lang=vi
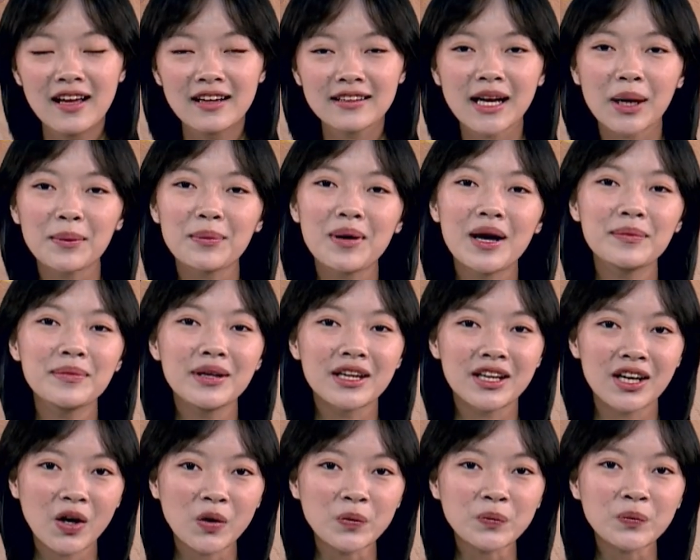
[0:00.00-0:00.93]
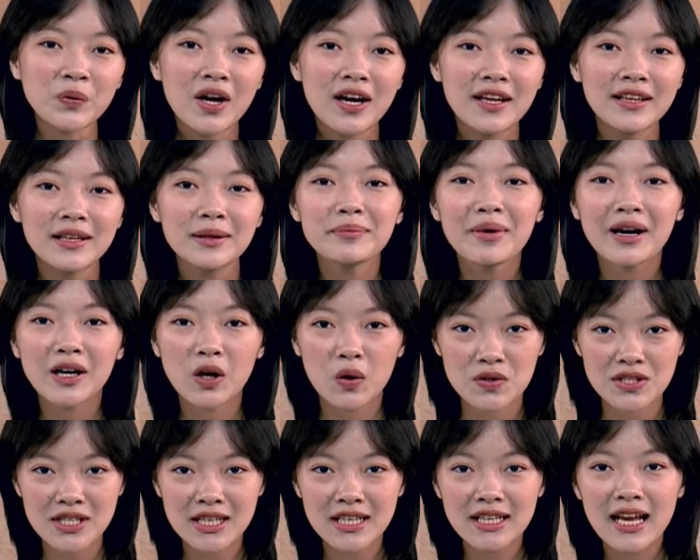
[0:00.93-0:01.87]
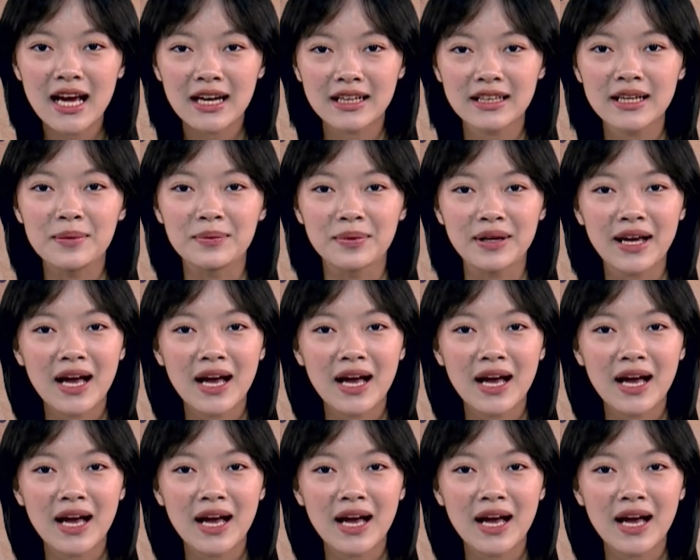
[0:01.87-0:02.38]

Các bạn biết không, những bạn học sinh đạt điểm